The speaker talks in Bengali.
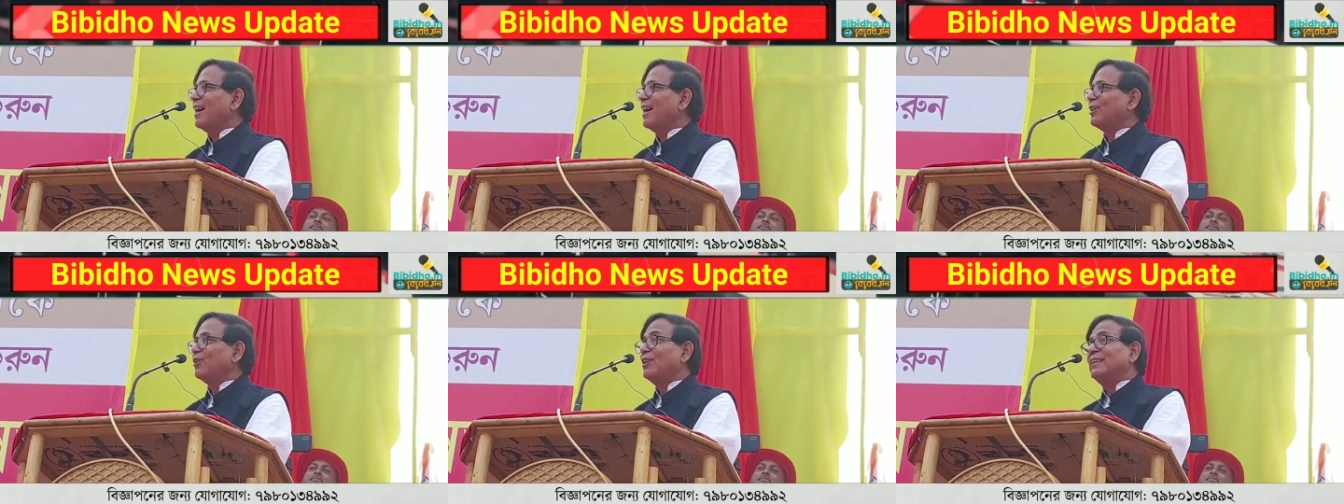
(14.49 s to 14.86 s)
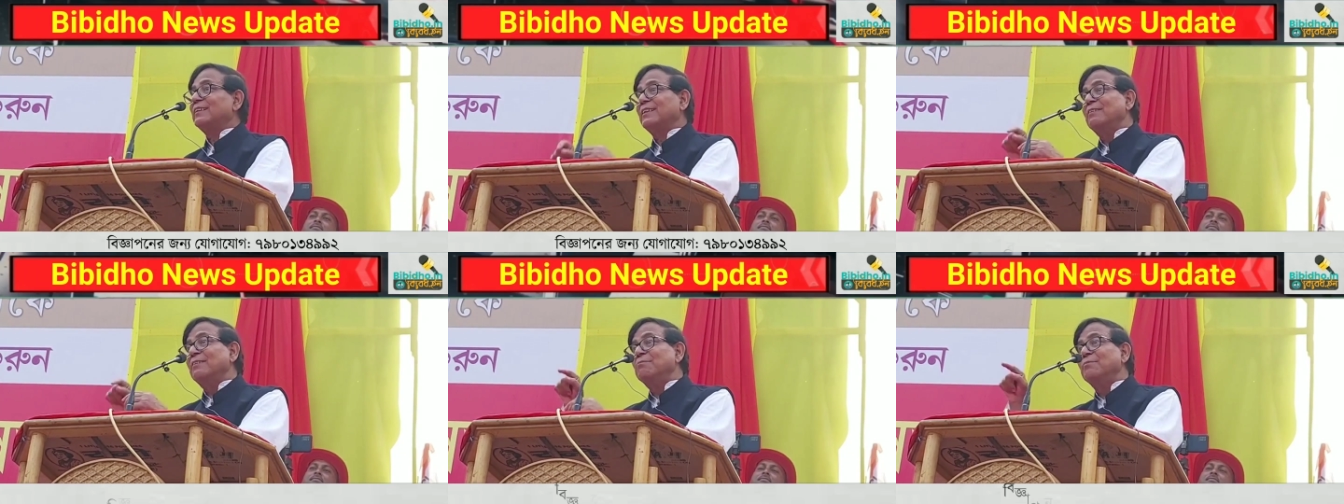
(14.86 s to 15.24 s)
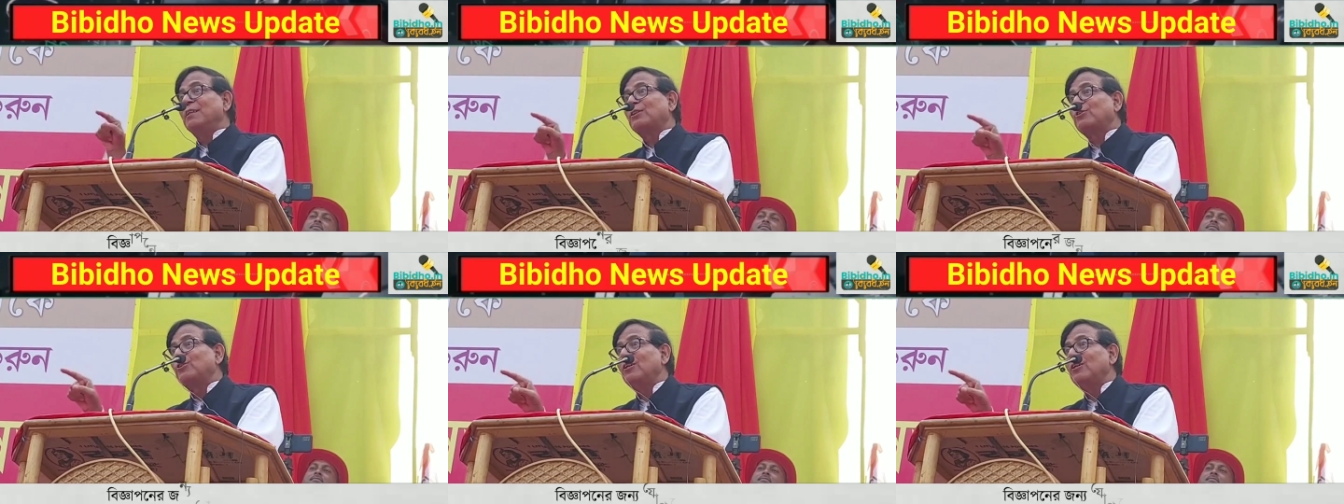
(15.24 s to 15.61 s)
আসলে যেটা
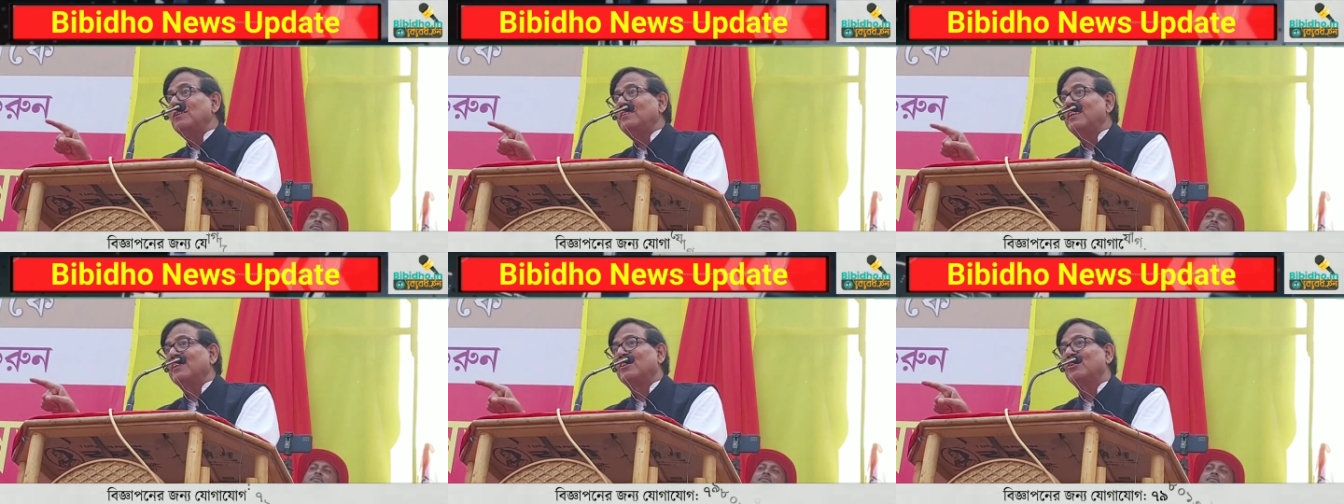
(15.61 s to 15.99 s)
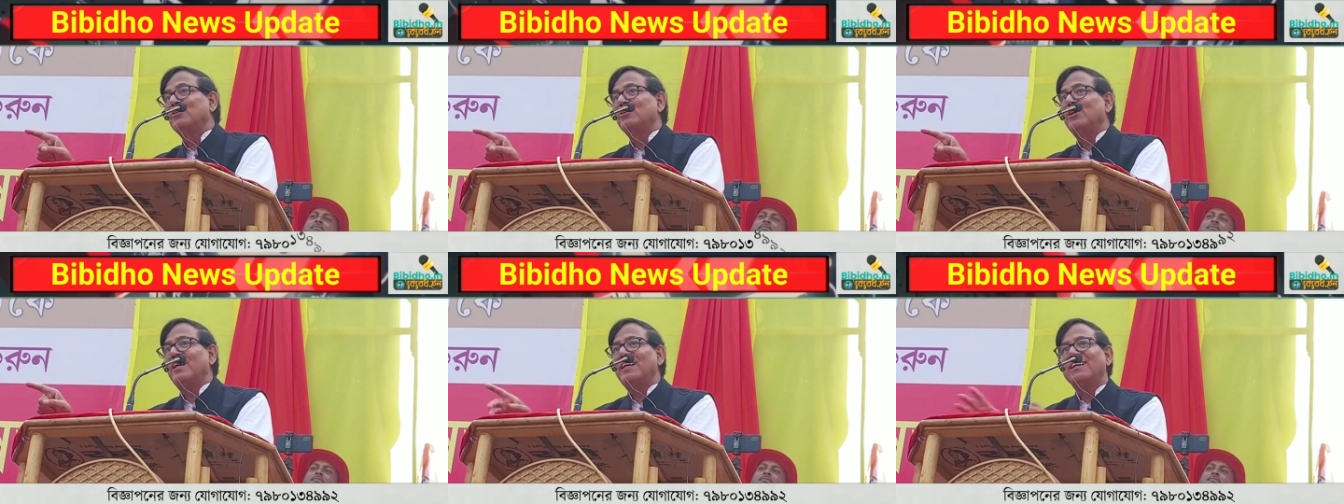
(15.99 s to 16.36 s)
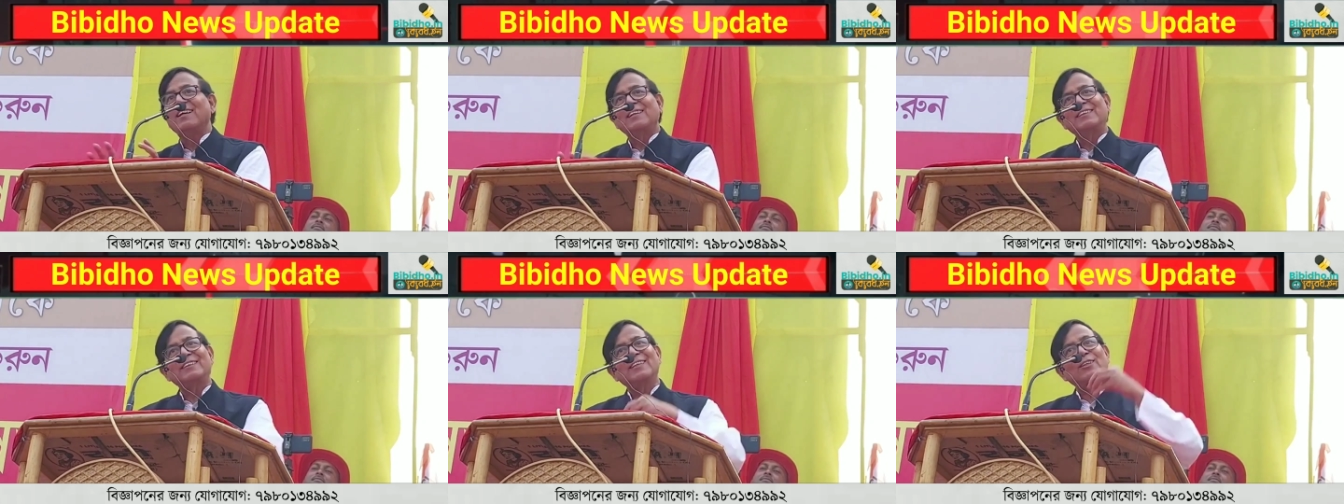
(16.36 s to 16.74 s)
মিস কল দিয়ে শুরু হয়
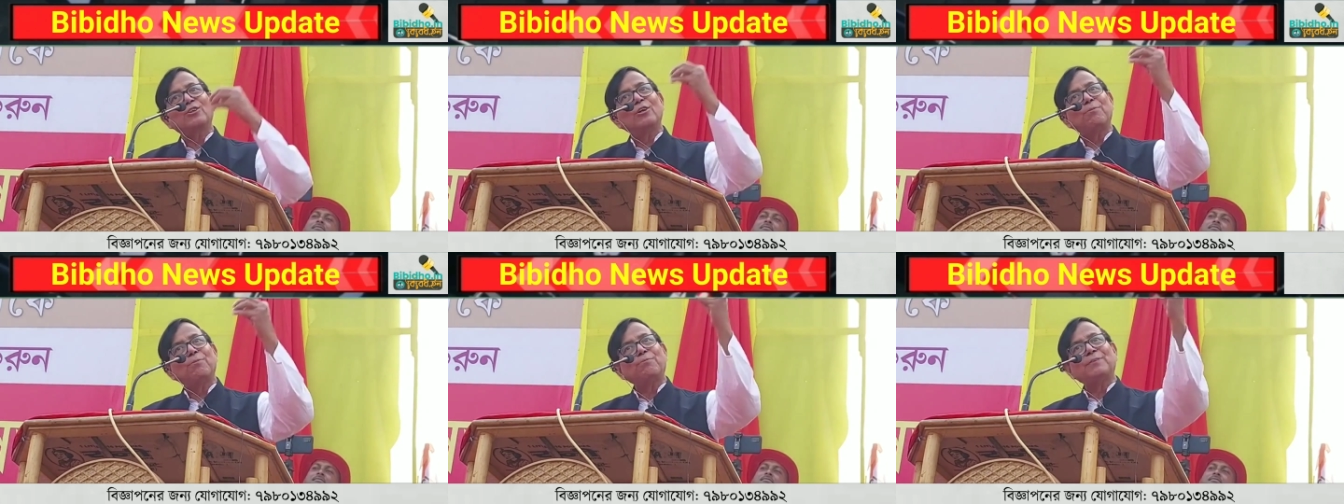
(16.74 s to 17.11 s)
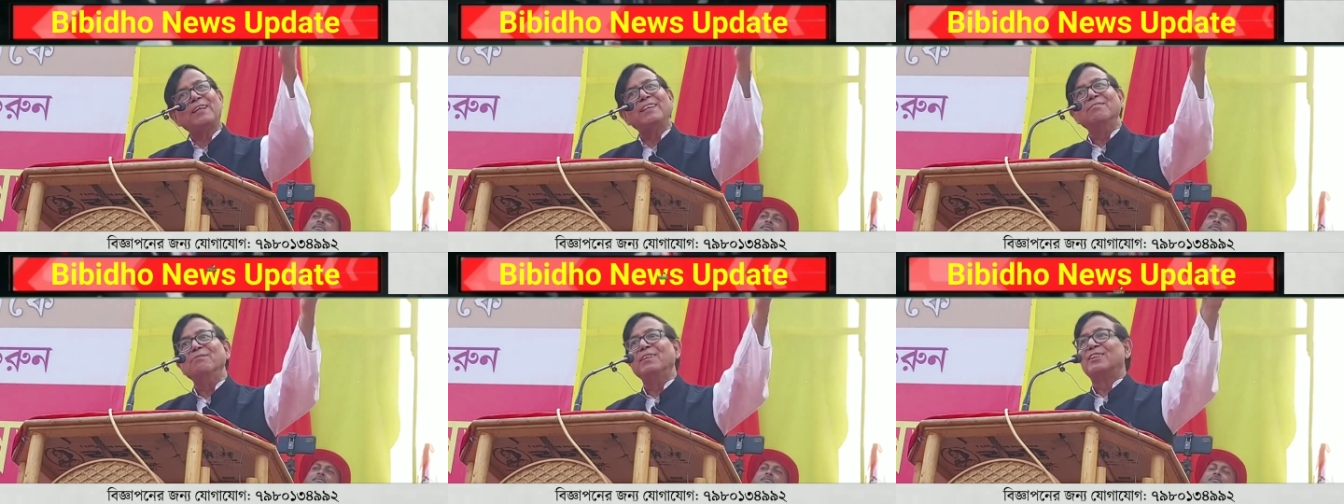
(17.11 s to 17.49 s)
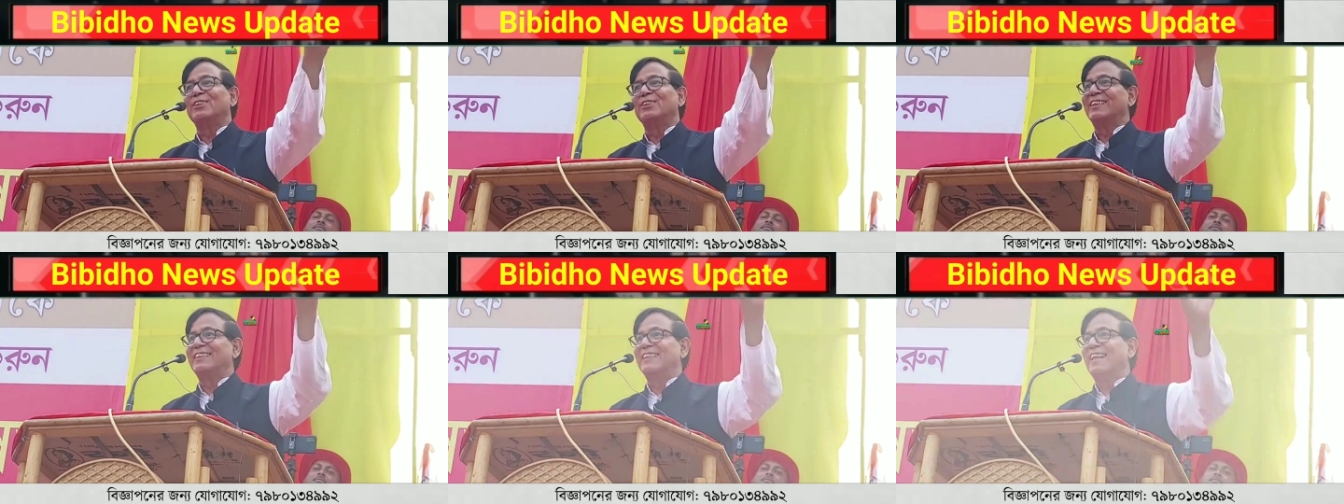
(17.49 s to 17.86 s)
সেটা সবটাই
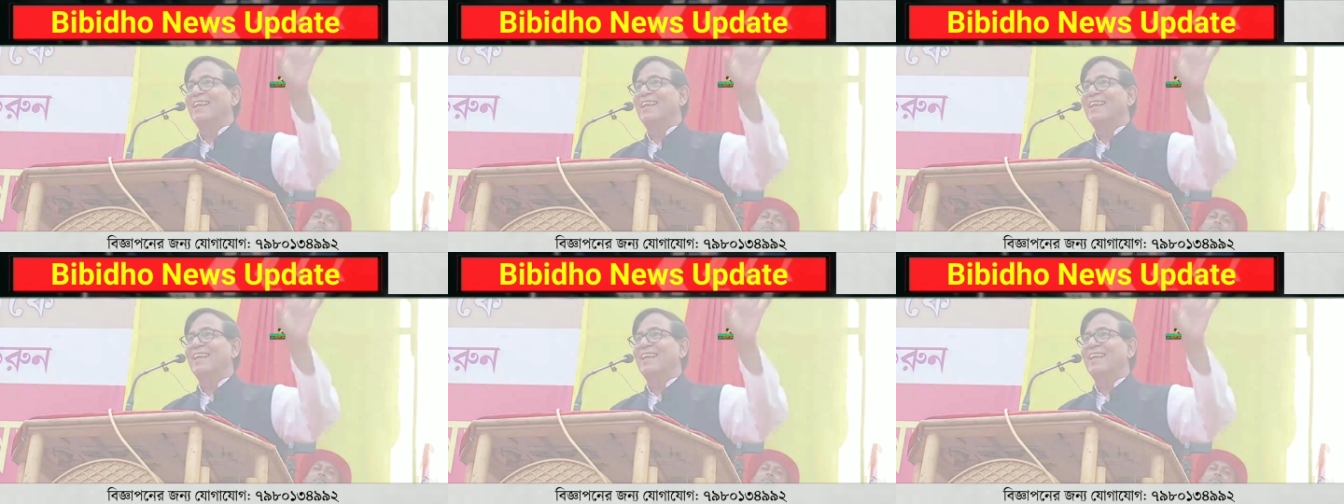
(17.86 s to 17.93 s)
মিস হয়ে